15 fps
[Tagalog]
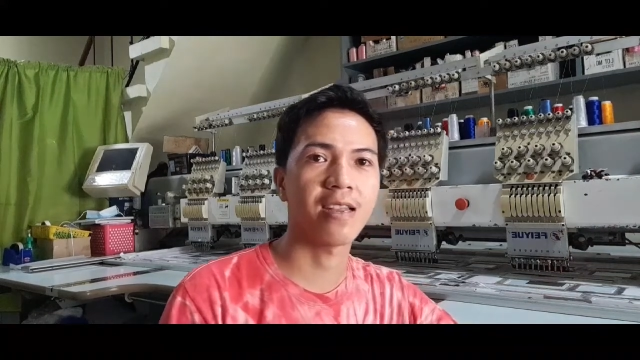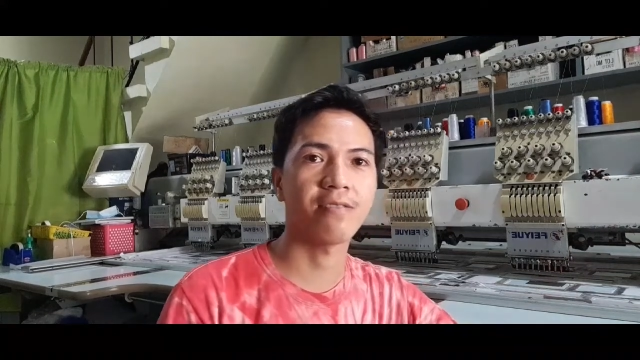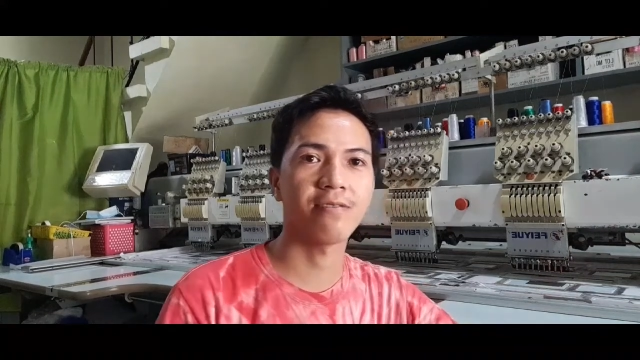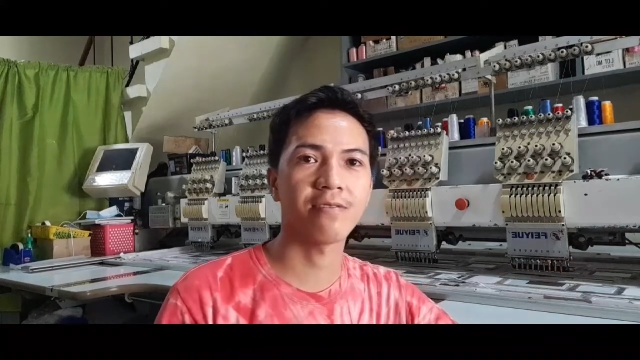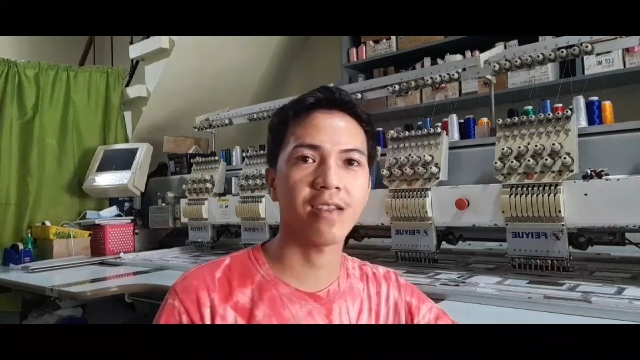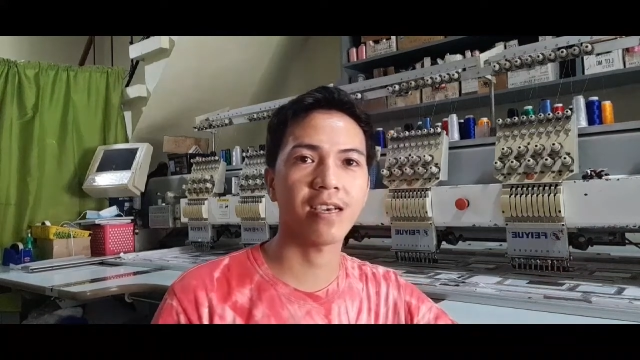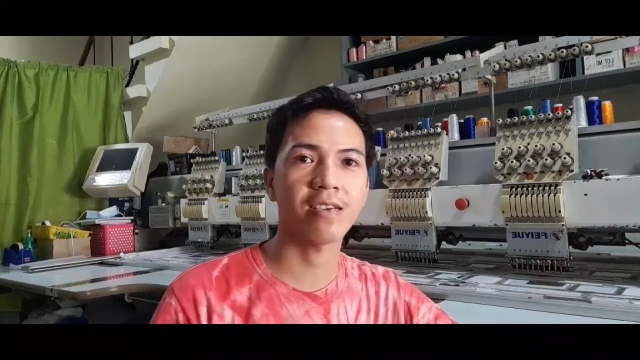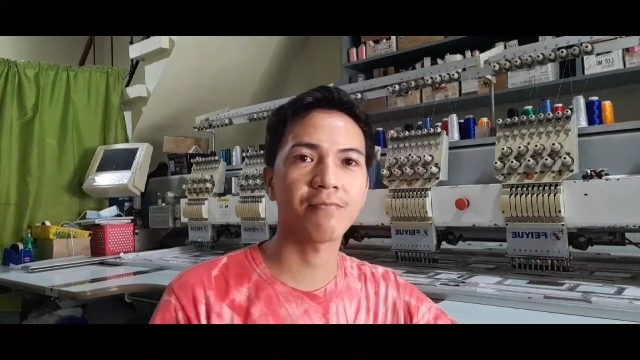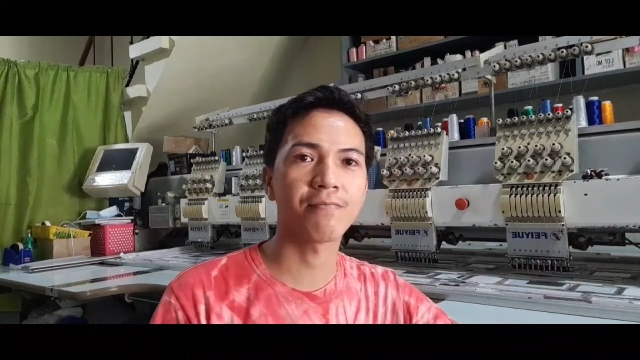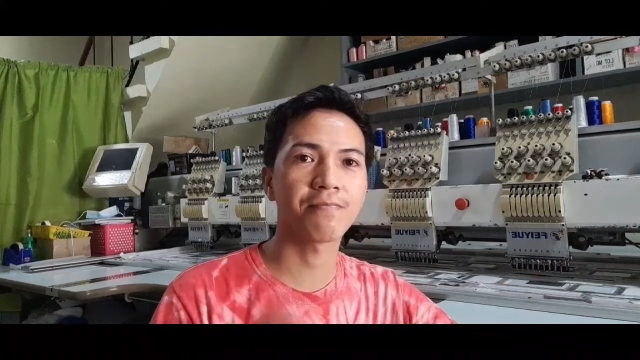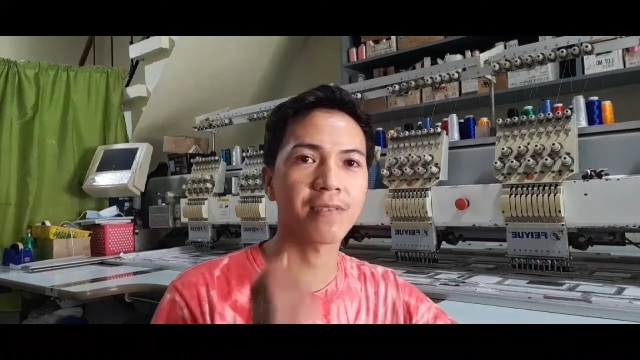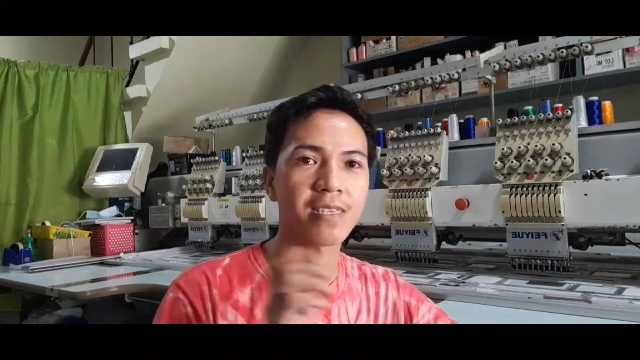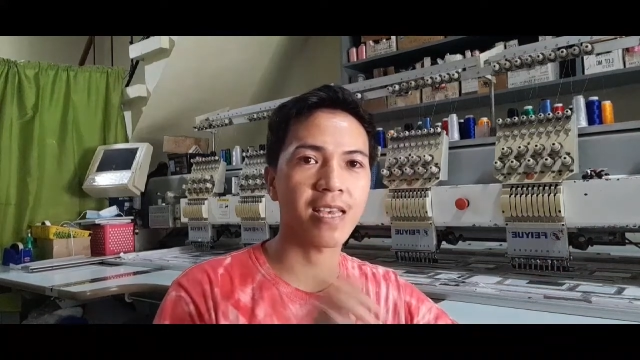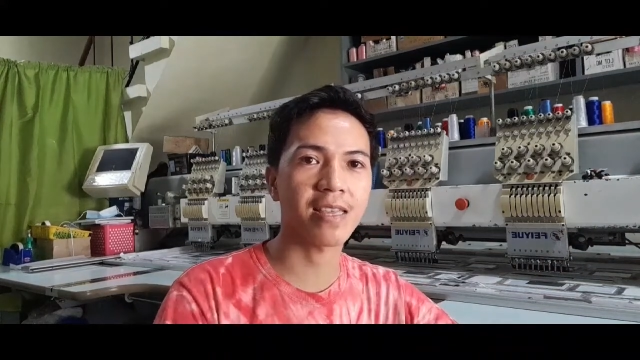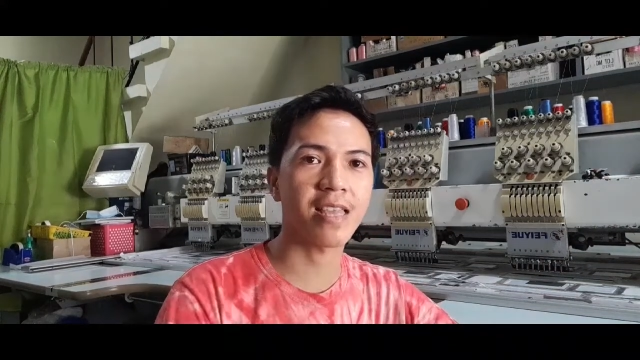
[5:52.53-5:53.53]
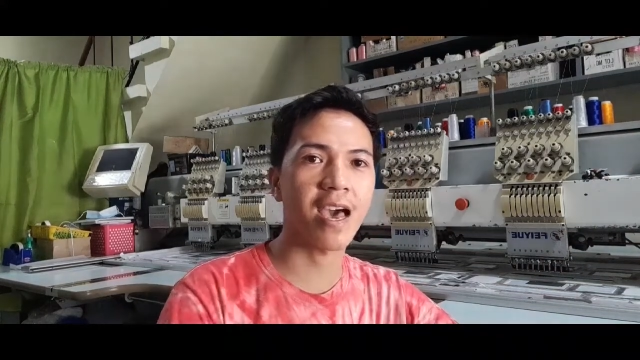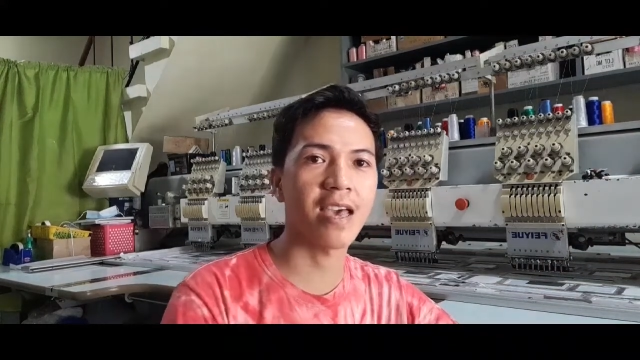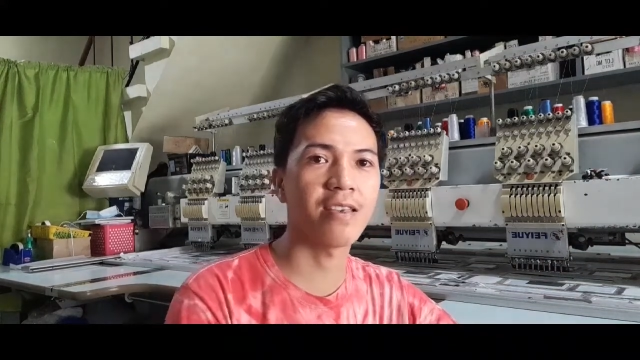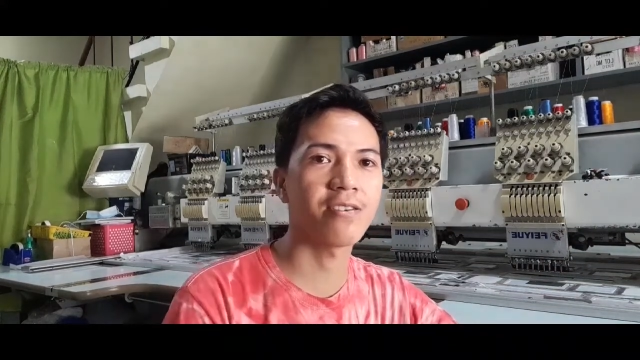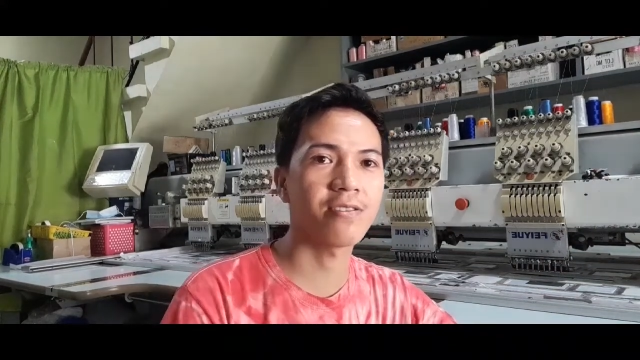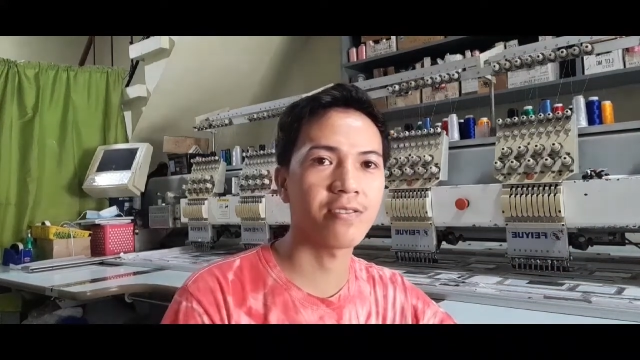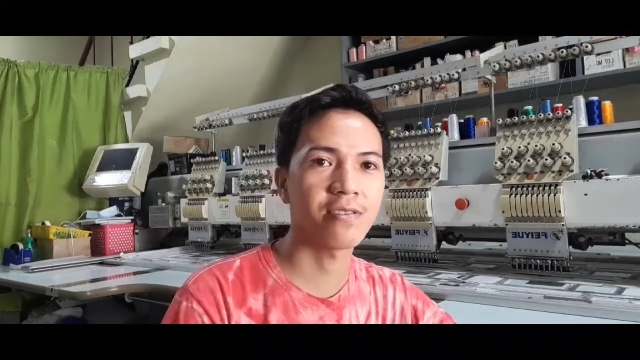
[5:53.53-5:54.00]
nung nag-umpisa
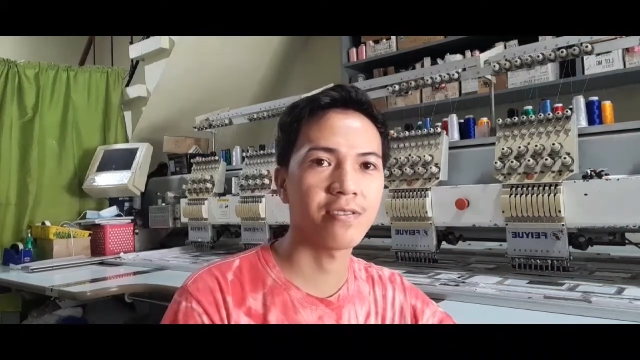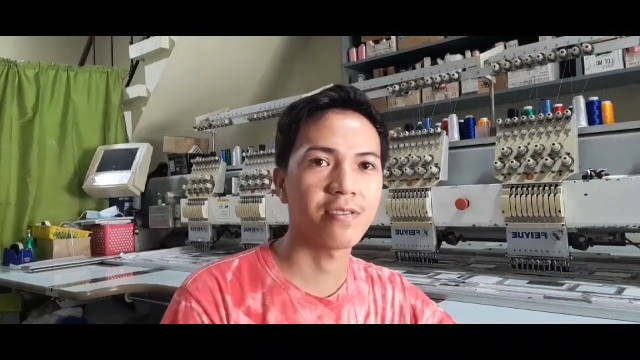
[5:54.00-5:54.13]
tayo